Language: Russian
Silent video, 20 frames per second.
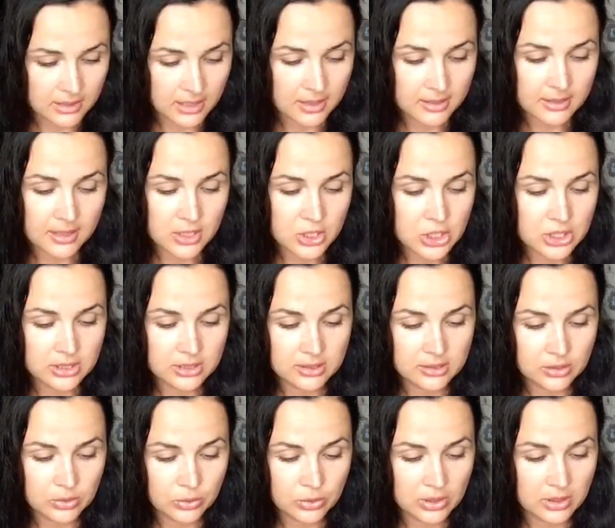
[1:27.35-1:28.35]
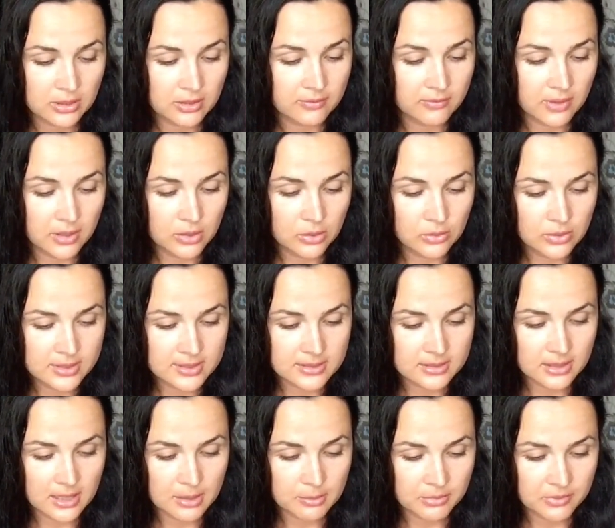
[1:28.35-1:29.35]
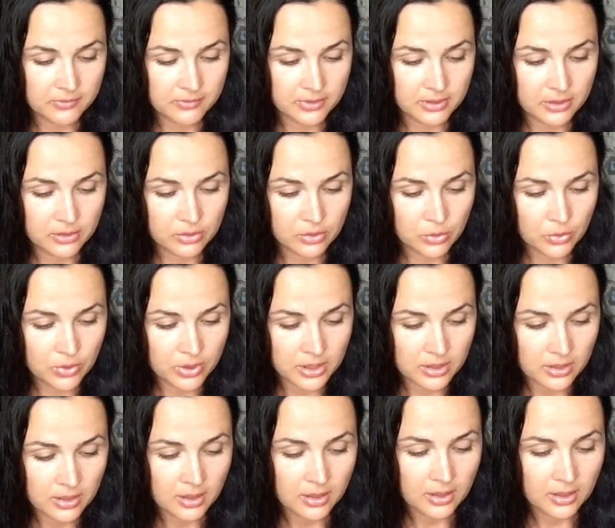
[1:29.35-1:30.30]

для окрашенных и тонких волос, лаймовый крой